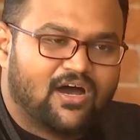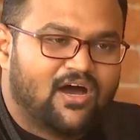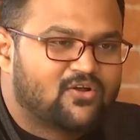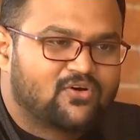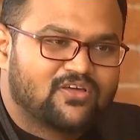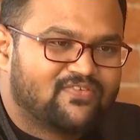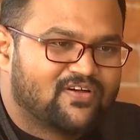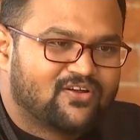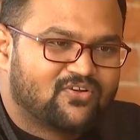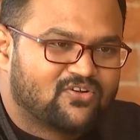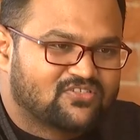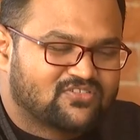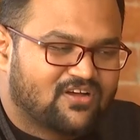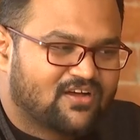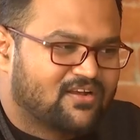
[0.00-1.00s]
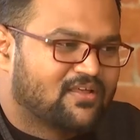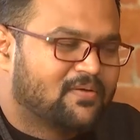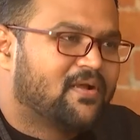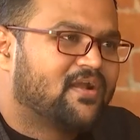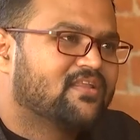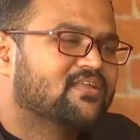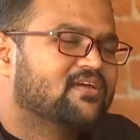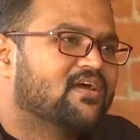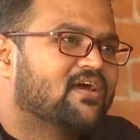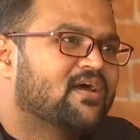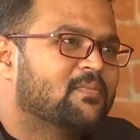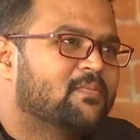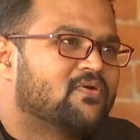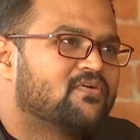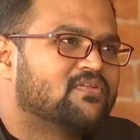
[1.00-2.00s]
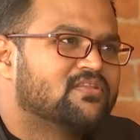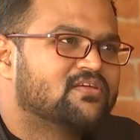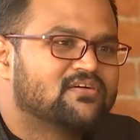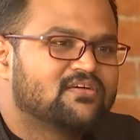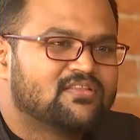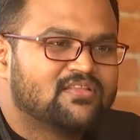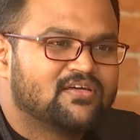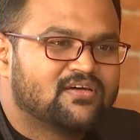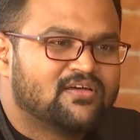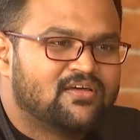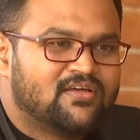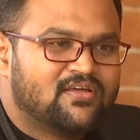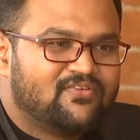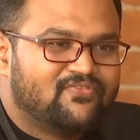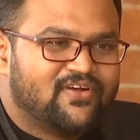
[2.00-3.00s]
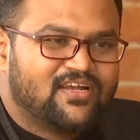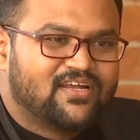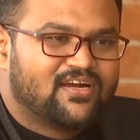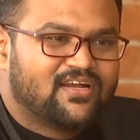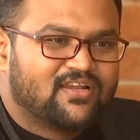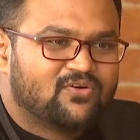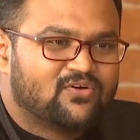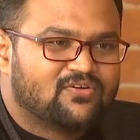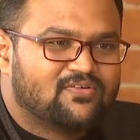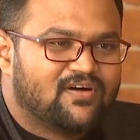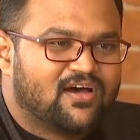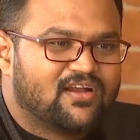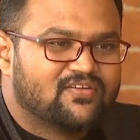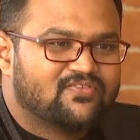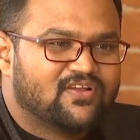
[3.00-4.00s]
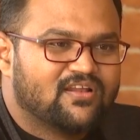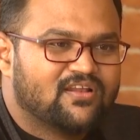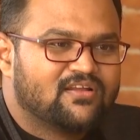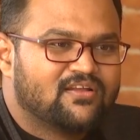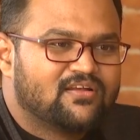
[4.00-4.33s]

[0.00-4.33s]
யாரோ இவன் ஒரு சாங் நீங்கள் பாடுனீங்க அப்புறம் வந்து இந்த விழிகளில் ஒரு வானவில்